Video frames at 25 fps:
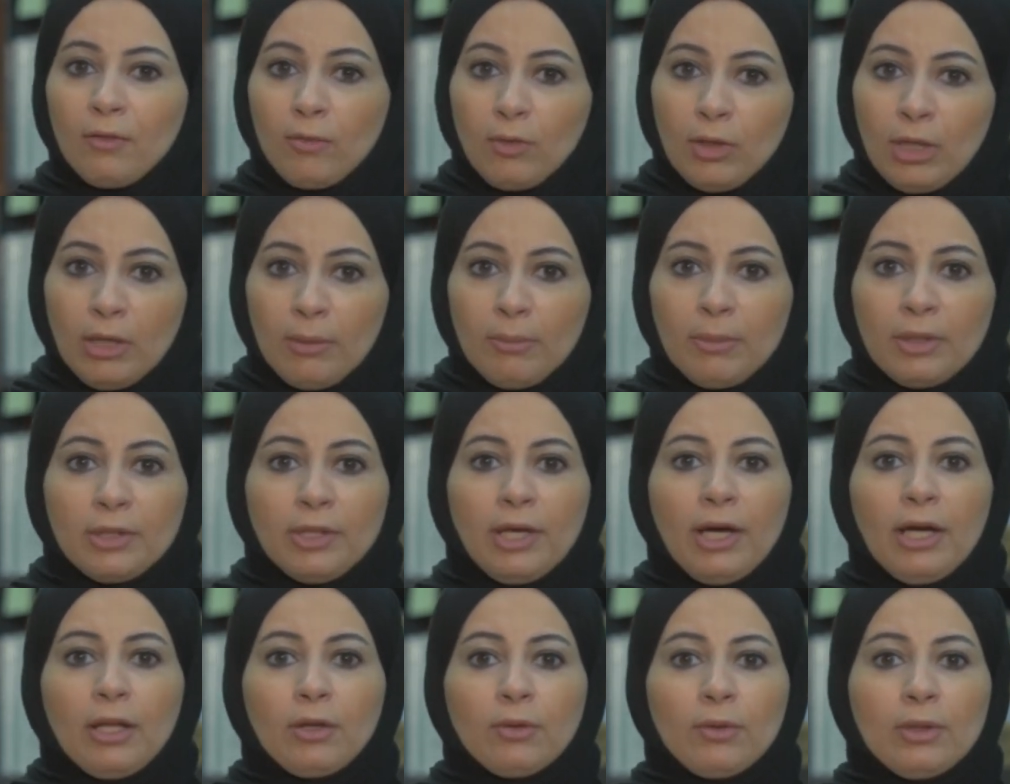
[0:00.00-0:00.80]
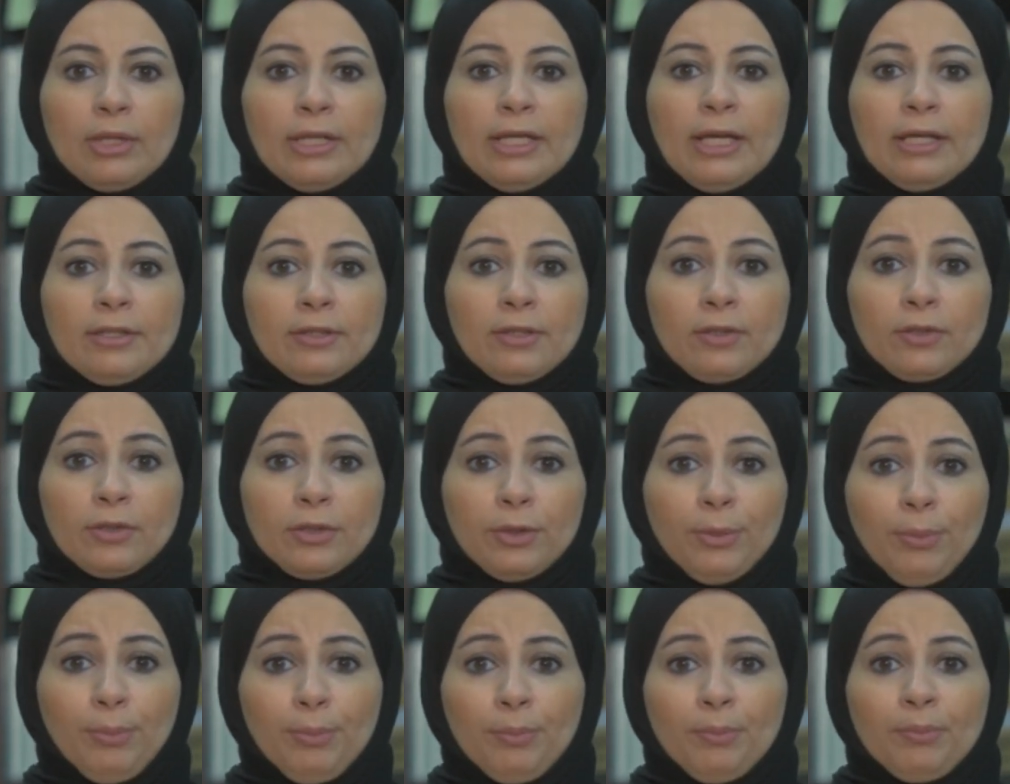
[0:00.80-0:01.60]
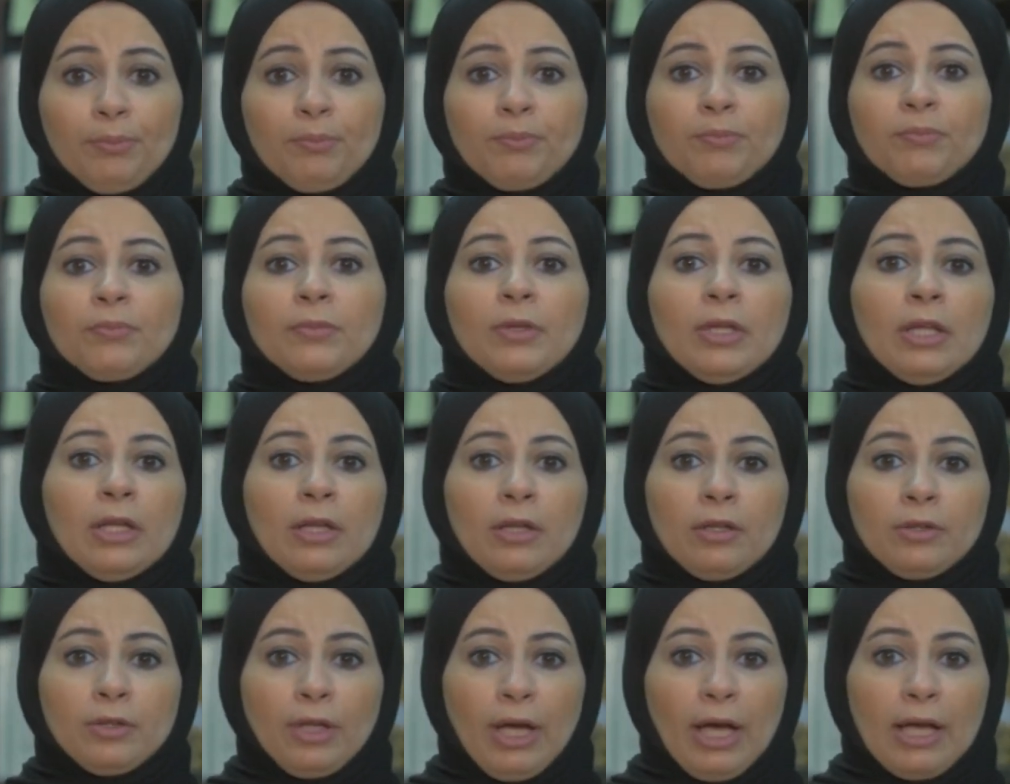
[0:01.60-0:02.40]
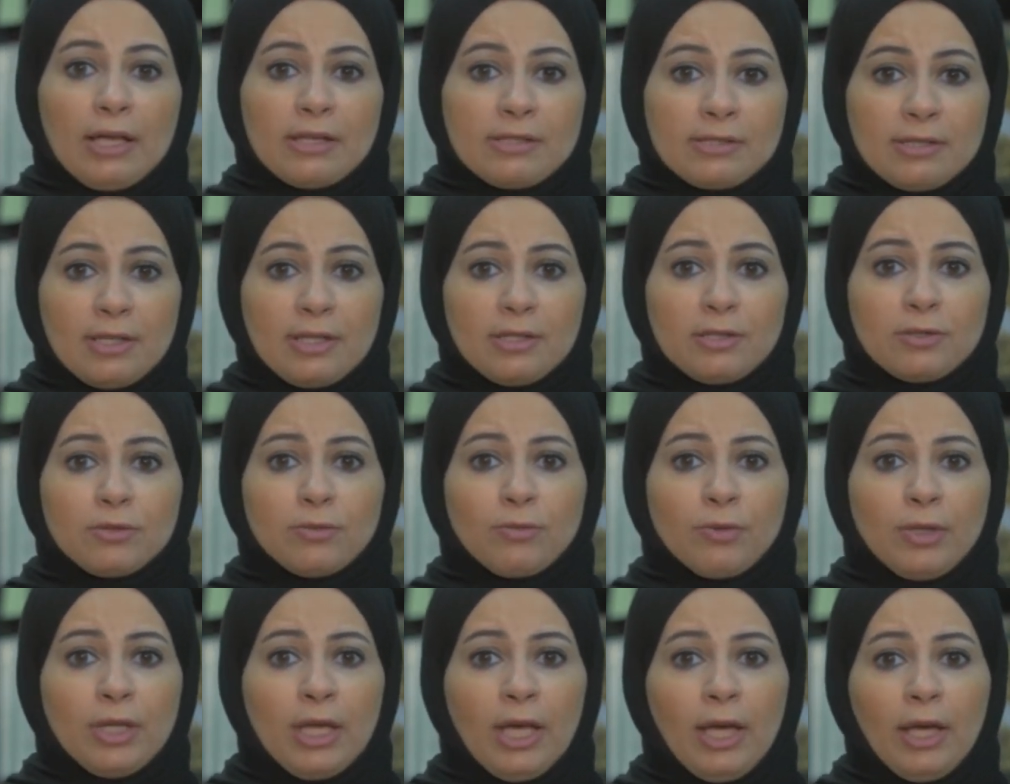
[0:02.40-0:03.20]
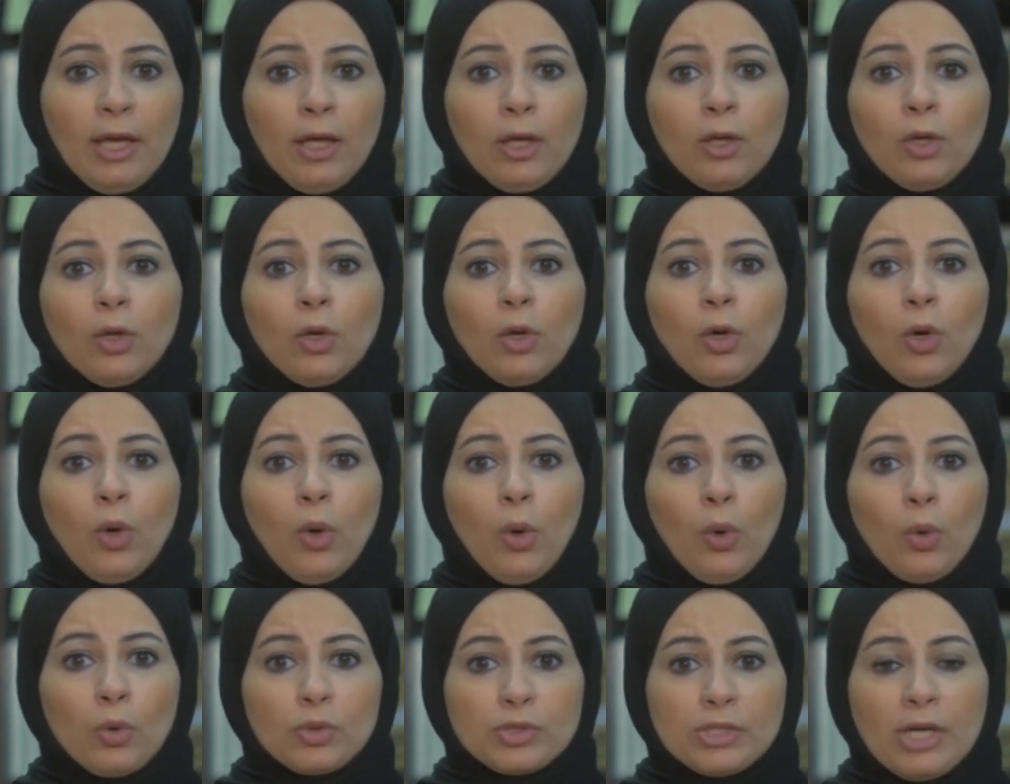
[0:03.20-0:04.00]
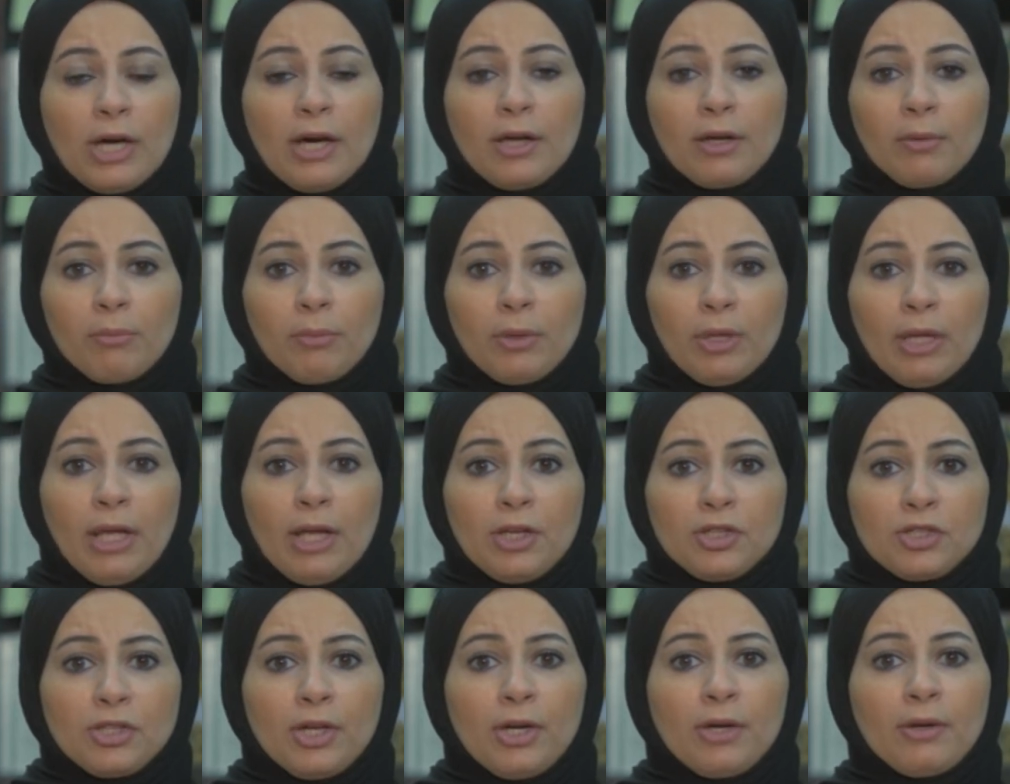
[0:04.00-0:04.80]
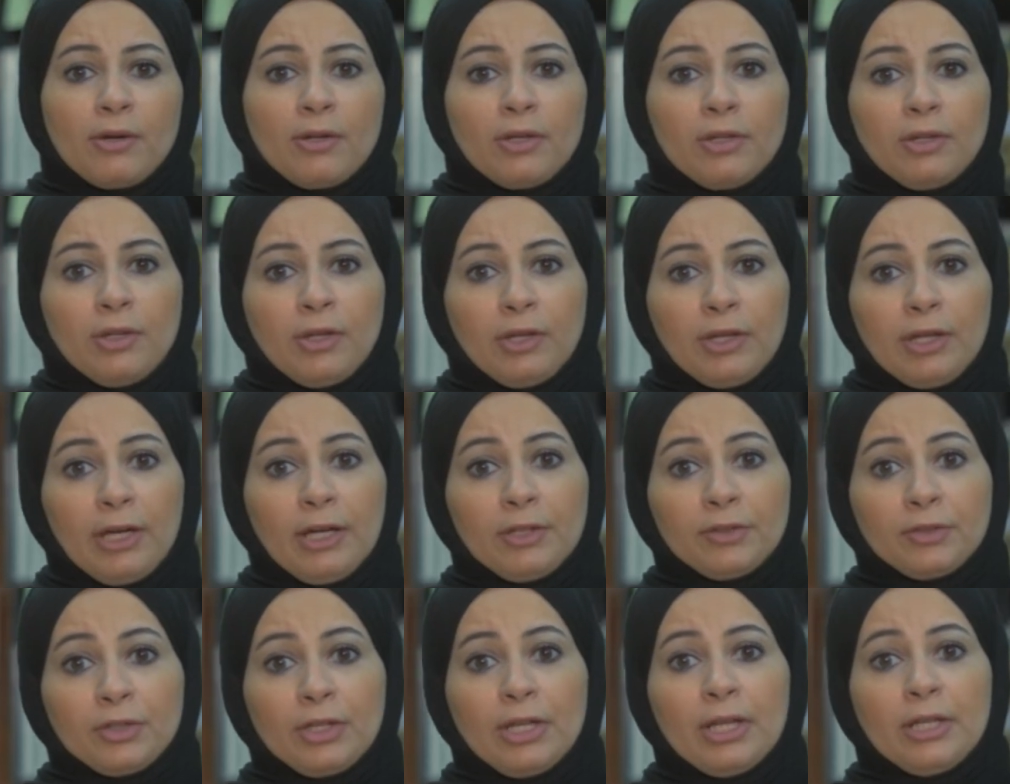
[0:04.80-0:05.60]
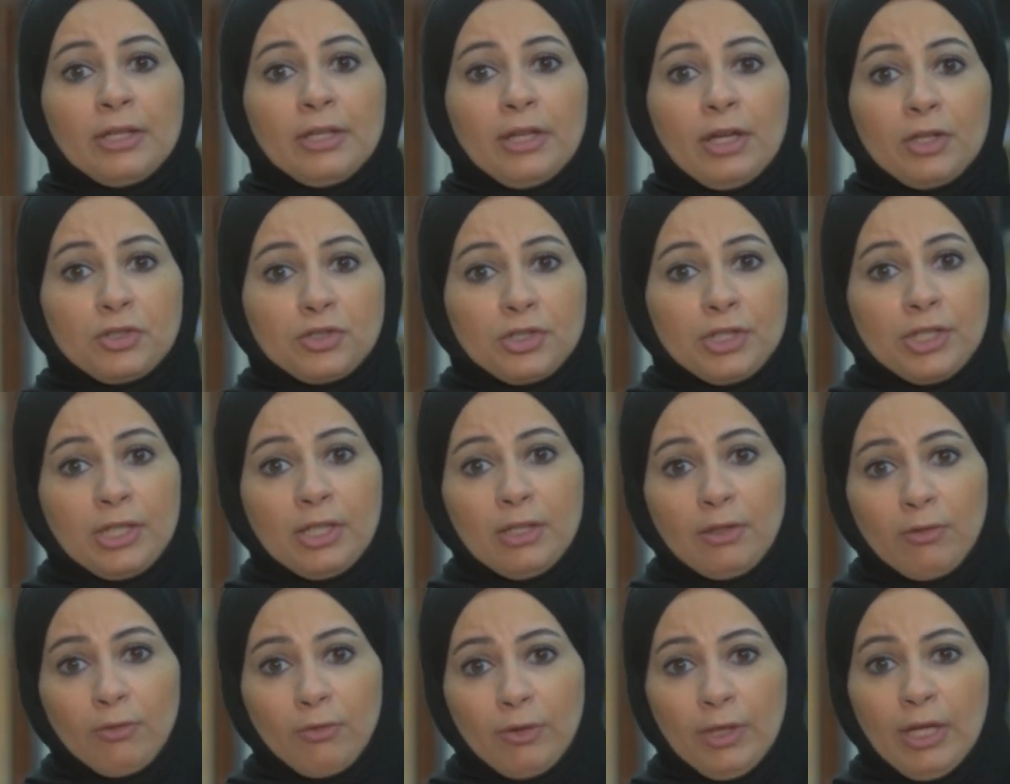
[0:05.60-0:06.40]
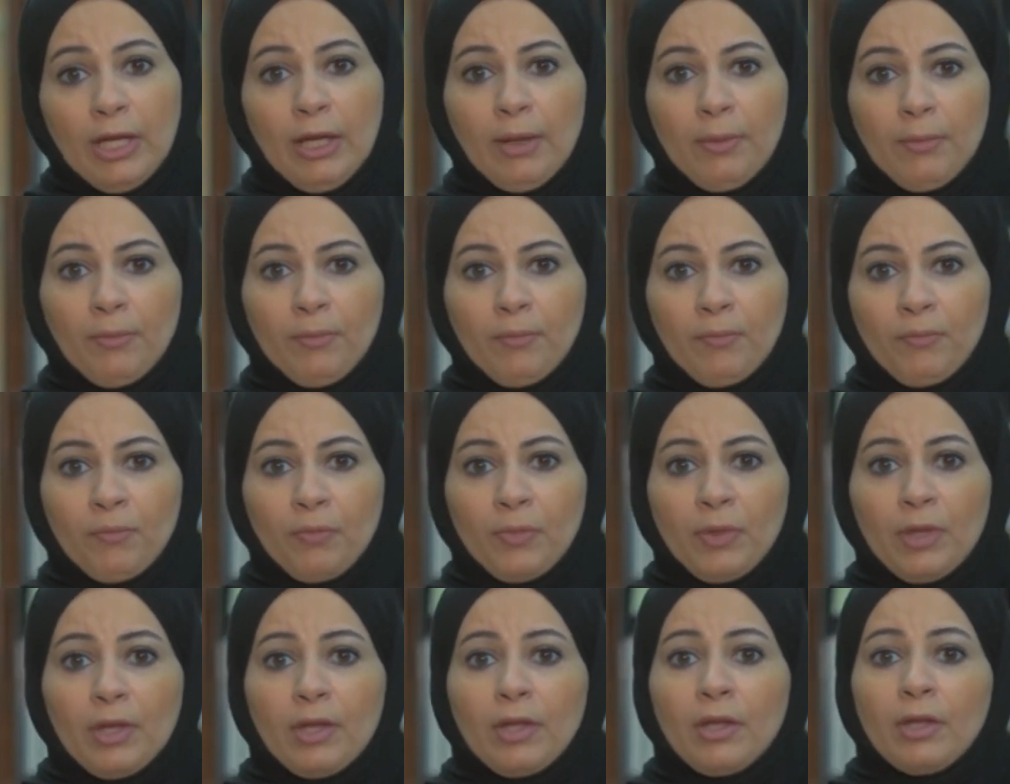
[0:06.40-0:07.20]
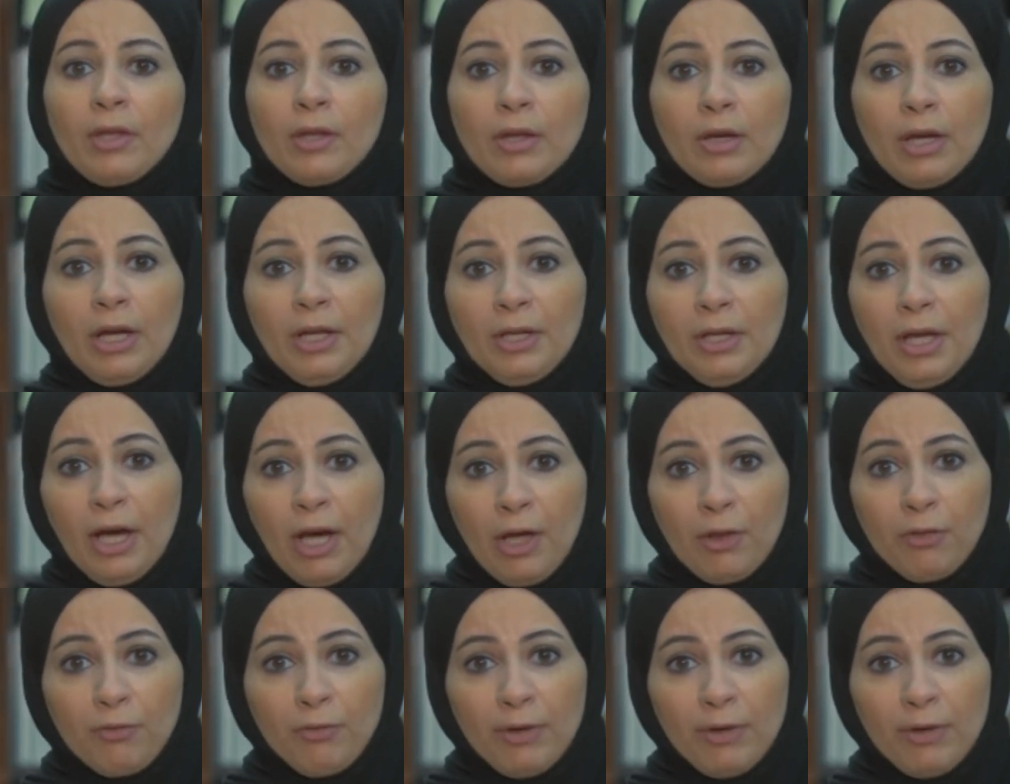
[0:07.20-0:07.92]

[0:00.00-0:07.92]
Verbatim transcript: ولما دخل كلية الطب تخصص فيها وصار من أشهر الدكاترة الناجحين فيها راح ناخذ